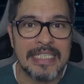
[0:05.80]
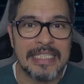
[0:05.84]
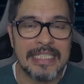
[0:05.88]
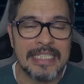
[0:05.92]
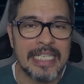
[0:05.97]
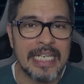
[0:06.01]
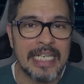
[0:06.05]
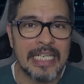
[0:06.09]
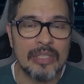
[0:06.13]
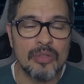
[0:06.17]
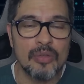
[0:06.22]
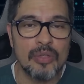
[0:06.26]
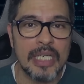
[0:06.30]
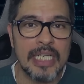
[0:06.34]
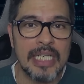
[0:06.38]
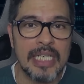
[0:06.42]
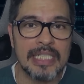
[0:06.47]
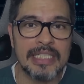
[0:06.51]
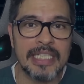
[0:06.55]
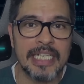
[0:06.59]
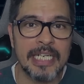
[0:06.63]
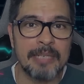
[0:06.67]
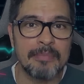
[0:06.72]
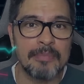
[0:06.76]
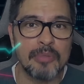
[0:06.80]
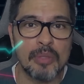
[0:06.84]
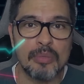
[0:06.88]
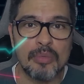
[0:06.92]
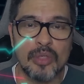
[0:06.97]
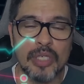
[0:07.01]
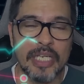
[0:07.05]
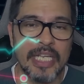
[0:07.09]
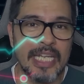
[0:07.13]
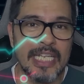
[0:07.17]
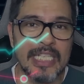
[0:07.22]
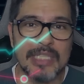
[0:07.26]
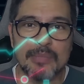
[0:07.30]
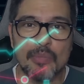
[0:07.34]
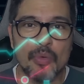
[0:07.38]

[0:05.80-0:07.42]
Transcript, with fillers: de algunas criptomonedas,